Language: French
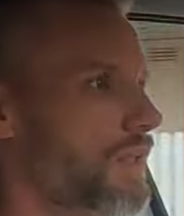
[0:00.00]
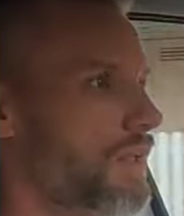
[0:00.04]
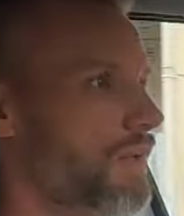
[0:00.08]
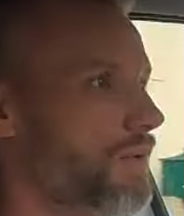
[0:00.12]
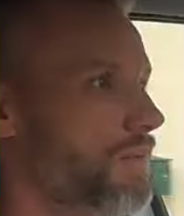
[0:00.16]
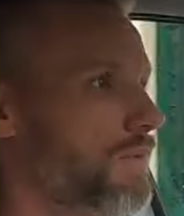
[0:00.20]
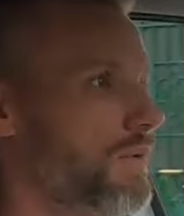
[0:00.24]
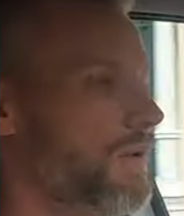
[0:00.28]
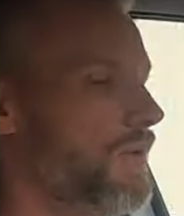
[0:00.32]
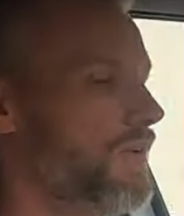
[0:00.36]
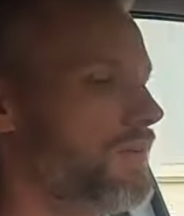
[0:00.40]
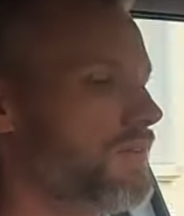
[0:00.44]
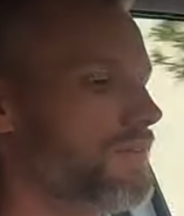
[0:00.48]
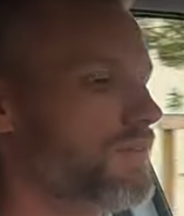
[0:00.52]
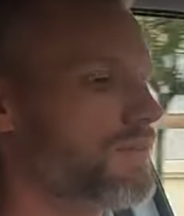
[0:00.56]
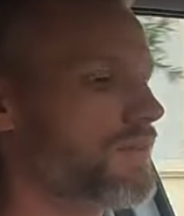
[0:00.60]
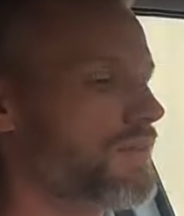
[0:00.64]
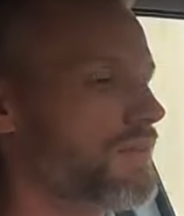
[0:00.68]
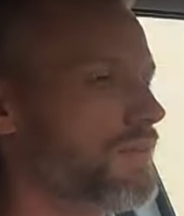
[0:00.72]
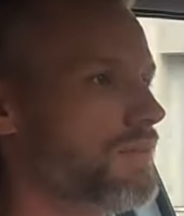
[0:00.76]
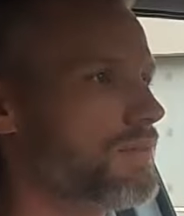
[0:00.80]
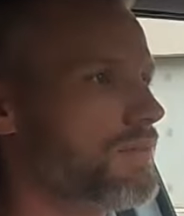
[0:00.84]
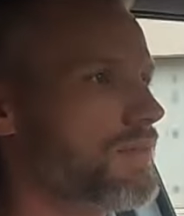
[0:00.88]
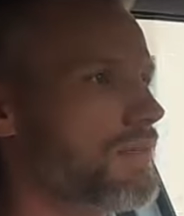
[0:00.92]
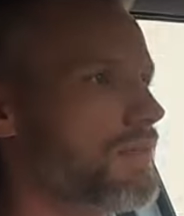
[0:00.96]
Ouais, c'est
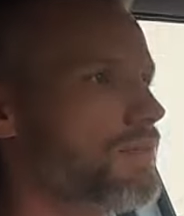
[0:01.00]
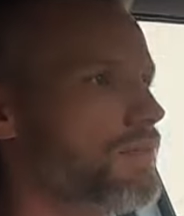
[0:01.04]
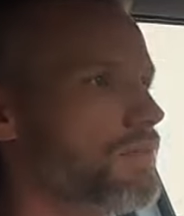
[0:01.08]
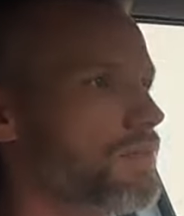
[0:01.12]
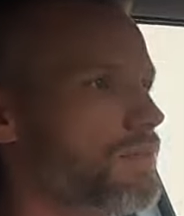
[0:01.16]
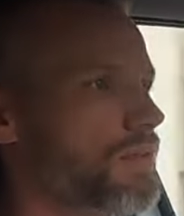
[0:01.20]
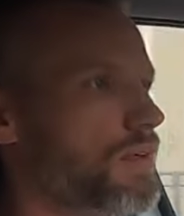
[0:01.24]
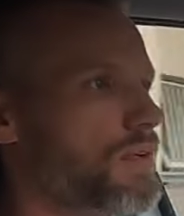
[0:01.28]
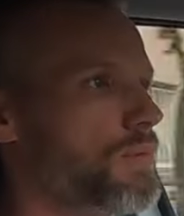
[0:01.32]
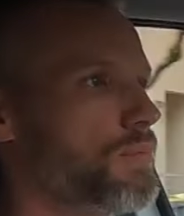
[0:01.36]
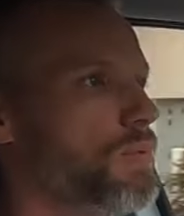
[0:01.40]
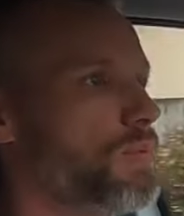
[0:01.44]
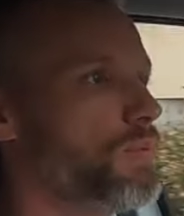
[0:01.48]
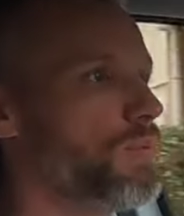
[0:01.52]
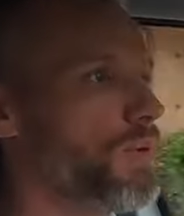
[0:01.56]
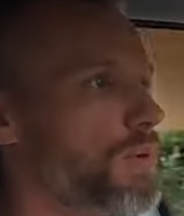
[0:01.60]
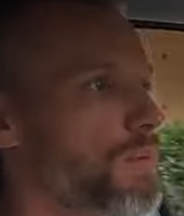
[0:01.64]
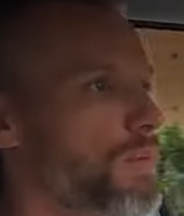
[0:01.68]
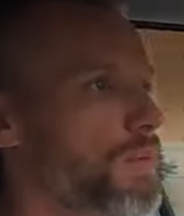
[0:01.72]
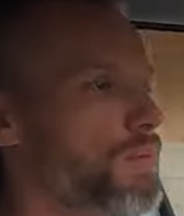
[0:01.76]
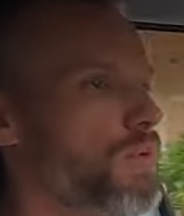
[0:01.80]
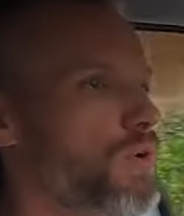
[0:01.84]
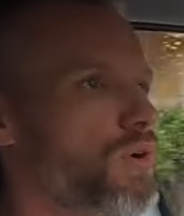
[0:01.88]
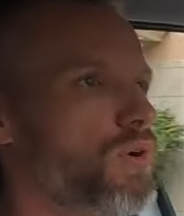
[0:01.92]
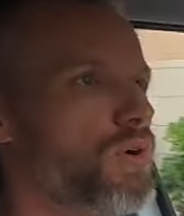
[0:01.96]
vrai que la plupart,
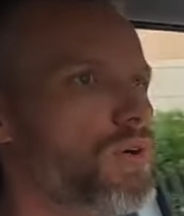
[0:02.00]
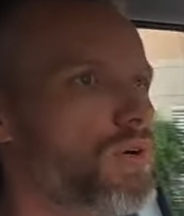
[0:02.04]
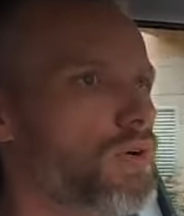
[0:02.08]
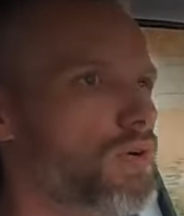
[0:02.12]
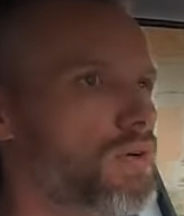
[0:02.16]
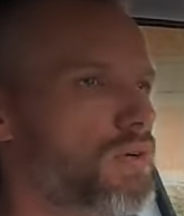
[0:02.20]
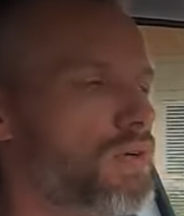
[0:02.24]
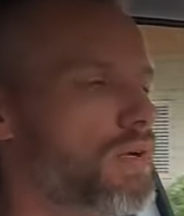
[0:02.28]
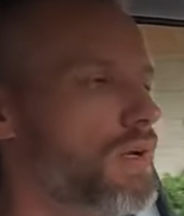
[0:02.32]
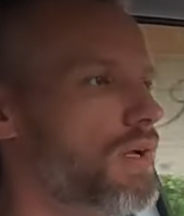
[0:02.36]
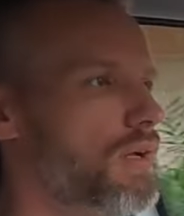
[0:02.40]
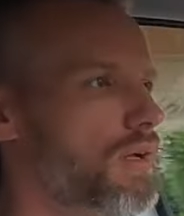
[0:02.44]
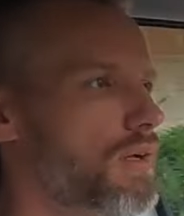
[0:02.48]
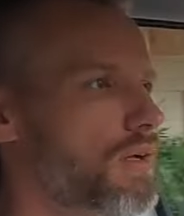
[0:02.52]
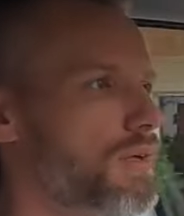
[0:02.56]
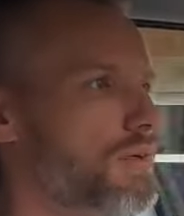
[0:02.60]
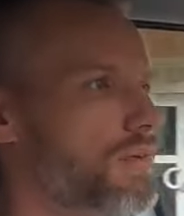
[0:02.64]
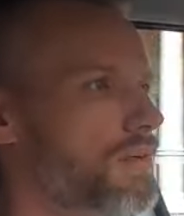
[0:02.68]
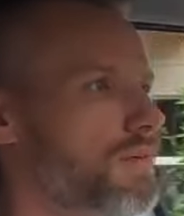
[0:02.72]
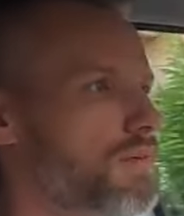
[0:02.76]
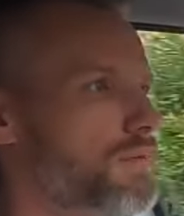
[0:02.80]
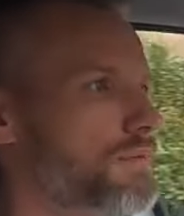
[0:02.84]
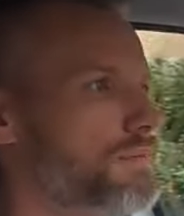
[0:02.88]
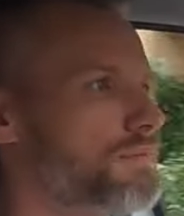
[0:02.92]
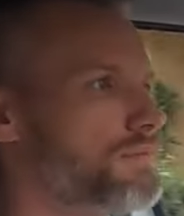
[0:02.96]
même
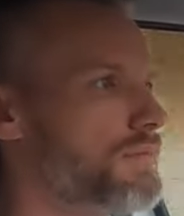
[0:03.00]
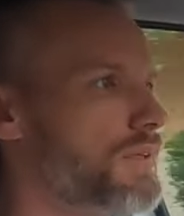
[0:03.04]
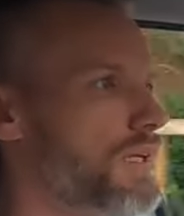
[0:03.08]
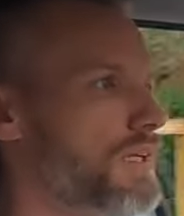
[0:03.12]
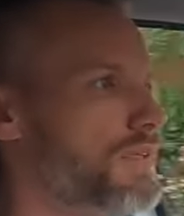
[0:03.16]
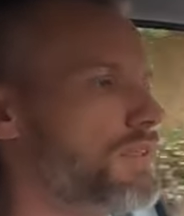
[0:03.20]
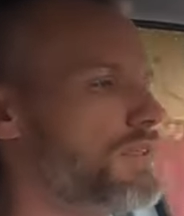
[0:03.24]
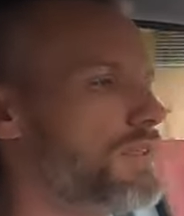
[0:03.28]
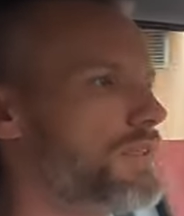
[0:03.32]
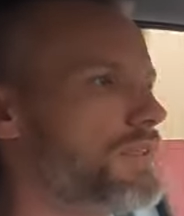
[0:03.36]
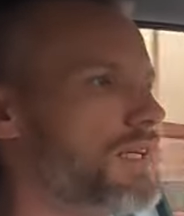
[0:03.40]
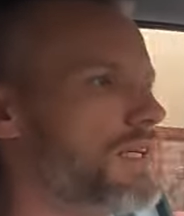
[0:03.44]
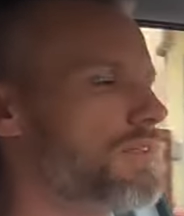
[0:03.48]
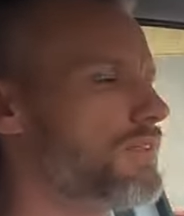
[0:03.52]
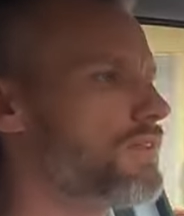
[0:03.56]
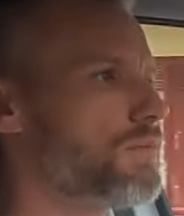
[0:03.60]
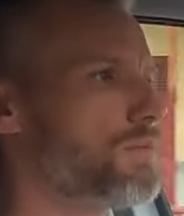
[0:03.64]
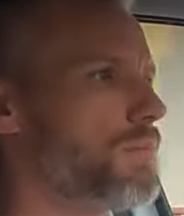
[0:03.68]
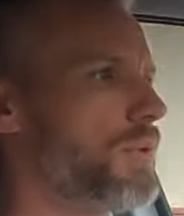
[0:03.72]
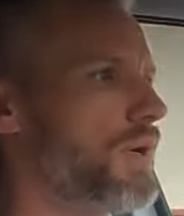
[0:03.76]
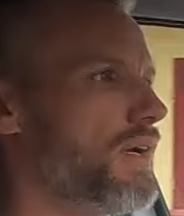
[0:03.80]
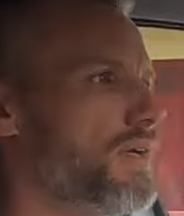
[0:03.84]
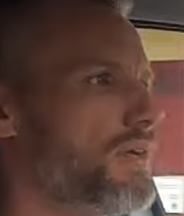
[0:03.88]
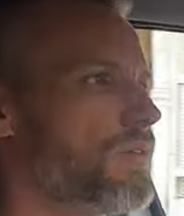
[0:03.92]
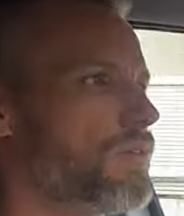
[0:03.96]
euh, l'ID4,
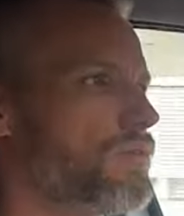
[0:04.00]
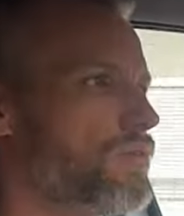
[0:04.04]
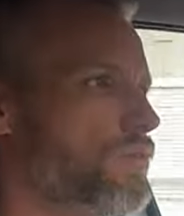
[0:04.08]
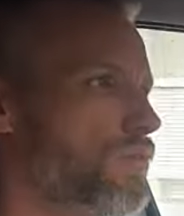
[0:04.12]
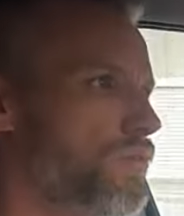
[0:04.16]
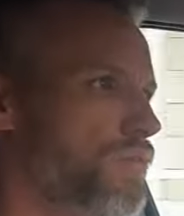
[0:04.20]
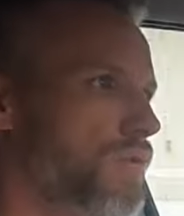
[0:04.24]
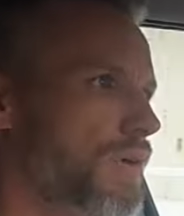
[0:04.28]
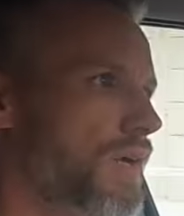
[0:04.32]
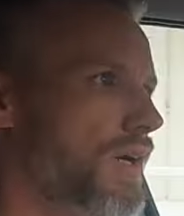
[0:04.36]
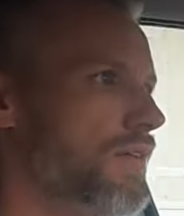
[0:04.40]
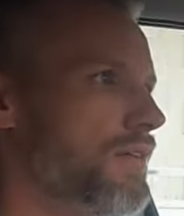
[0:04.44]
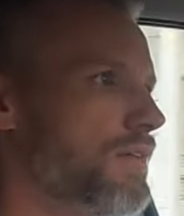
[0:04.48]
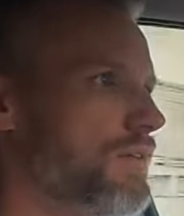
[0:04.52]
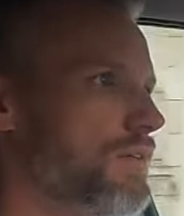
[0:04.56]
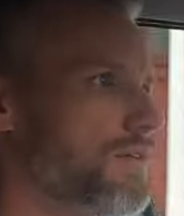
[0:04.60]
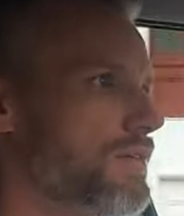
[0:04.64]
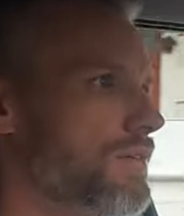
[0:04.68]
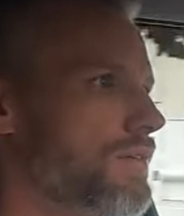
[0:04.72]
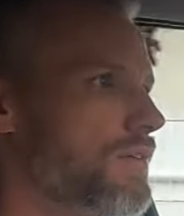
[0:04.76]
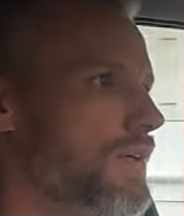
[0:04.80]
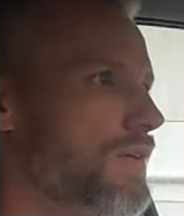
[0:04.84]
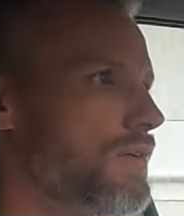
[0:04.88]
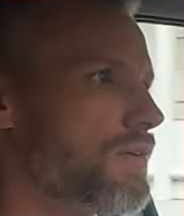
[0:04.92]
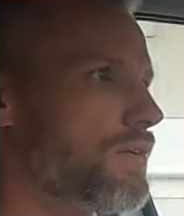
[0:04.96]
pareil, quand tu freines,
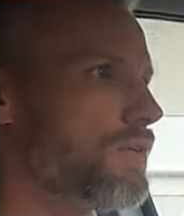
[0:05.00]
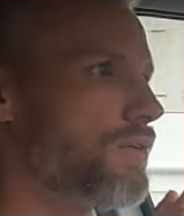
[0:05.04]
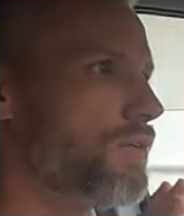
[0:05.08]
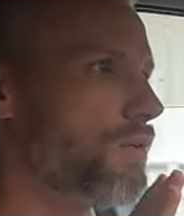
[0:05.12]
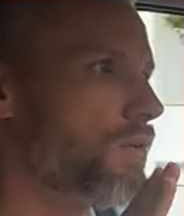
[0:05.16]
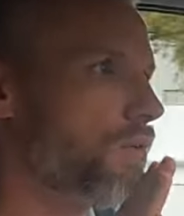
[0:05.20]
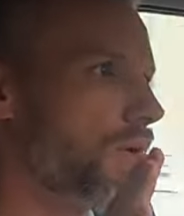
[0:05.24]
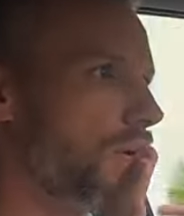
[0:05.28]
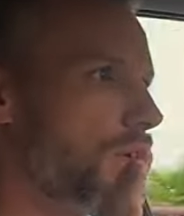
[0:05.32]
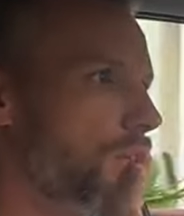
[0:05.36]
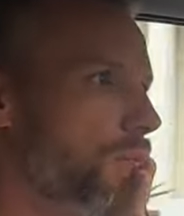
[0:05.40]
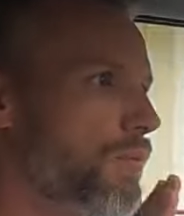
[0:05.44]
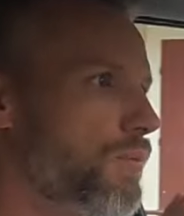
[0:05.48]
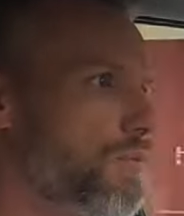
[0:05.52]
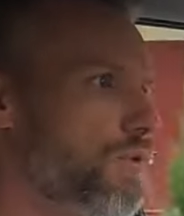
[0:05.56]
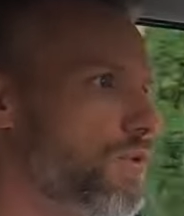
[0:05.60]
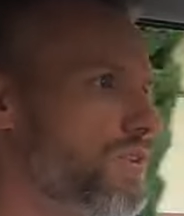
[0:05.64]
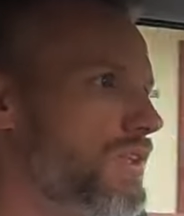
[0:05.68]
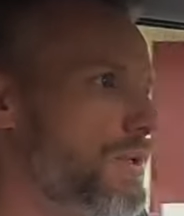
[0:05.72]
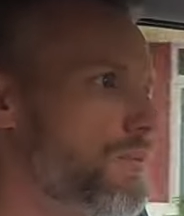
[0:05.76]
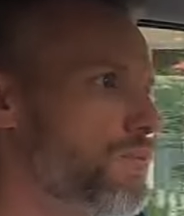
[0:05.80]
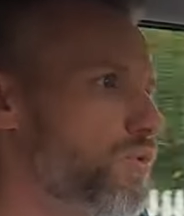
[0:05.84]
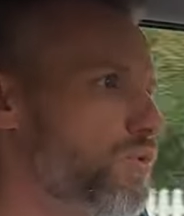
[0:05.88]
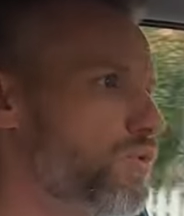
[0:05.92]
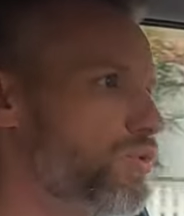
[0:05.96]
le,
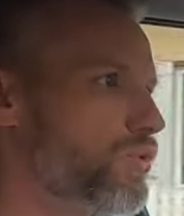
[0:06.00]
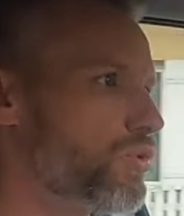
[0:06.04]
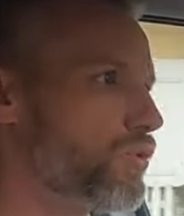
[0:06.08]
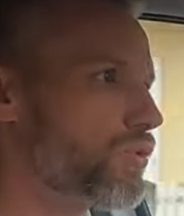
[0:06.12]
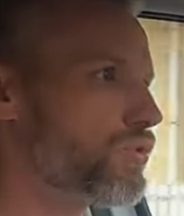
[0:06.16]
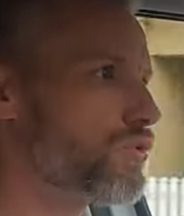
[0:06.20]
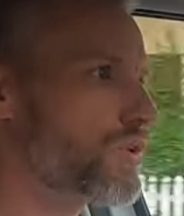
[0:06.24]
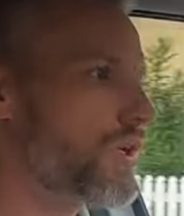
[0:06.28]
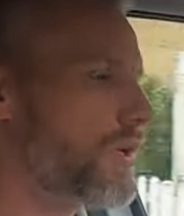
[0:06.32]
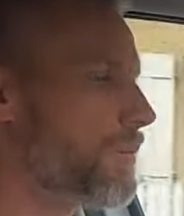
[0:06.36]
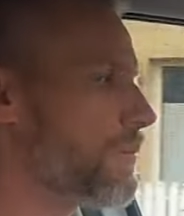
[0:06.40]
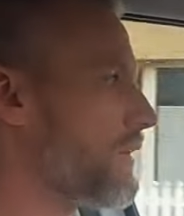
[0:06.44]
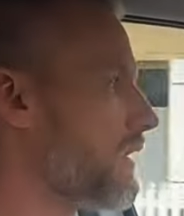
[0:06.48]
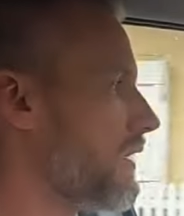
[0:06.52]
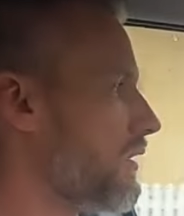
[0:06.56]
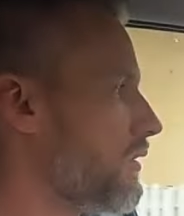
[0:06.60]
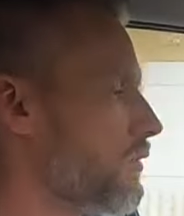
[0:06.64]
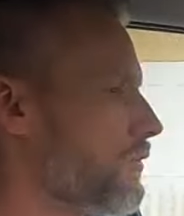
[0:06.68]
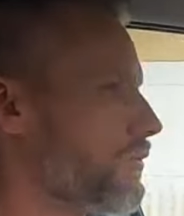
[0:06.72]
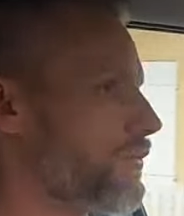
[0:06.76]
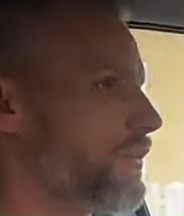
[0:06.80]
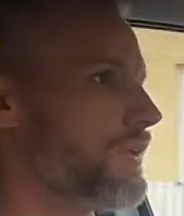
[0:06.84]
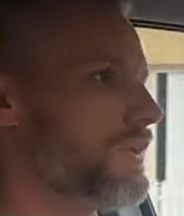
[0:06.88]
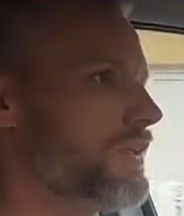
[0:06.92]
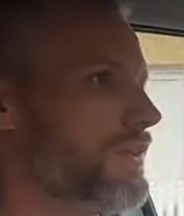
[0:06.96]
début de course de la pédale de
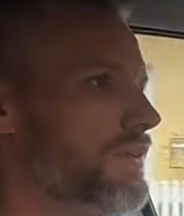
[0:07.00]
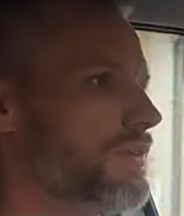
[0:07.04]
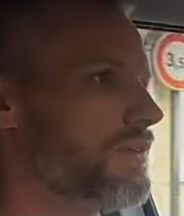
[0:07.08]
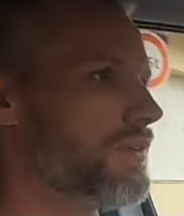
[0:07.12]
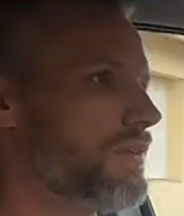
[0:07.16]
frein,